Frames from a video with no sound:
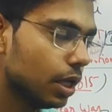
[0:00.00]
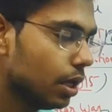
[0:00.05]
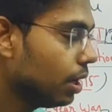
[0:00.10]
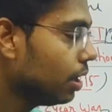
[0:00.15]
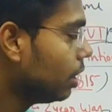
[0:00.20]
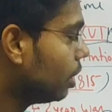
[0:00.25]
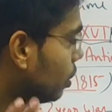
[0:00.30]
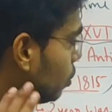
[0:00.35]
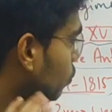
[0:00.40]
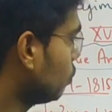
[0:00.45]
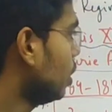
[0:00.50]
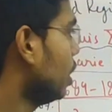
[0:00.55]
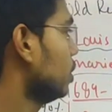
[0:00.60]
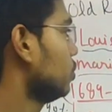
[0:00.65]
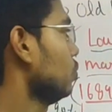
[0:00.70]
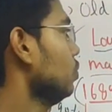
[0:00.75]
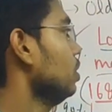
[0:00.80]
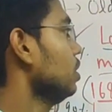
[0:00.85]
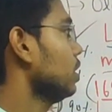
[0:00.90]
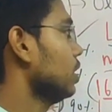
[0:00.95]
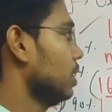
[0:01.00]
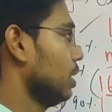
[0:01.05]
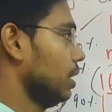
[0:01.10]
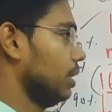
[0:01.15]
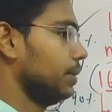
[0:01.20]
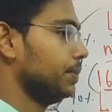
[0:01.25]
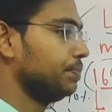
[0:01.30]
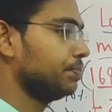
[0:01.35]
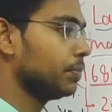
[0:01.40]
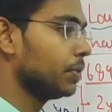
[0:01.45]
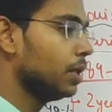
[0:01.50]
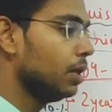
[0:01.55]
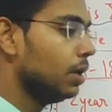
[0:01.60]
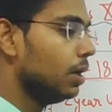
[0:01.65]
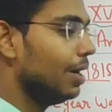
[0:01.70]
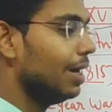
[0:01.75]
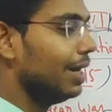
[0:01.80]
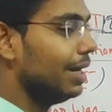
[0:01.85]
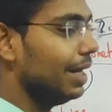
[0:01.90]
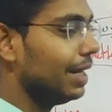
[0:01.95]
इन्होंने आंदोलन करा
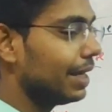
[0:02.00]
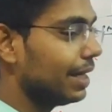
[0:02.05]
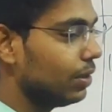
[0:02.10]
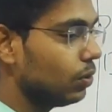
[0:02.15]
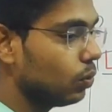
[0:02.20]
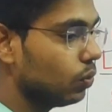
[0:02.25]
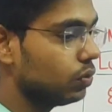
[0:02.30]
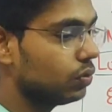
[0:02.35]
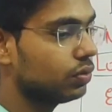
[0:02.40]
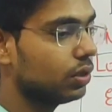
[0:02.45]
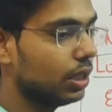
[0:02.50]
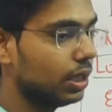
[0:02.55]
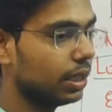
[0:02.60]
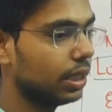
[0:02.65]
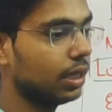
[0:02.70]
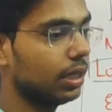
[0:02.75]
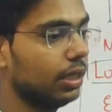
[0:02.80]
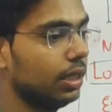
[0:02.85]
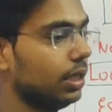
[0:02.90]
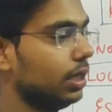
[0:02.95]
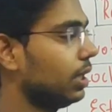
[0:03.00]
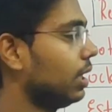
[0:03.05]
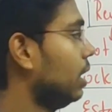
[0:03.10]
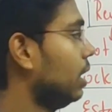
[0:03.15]
लेकिन उस तरीके का नहीं करा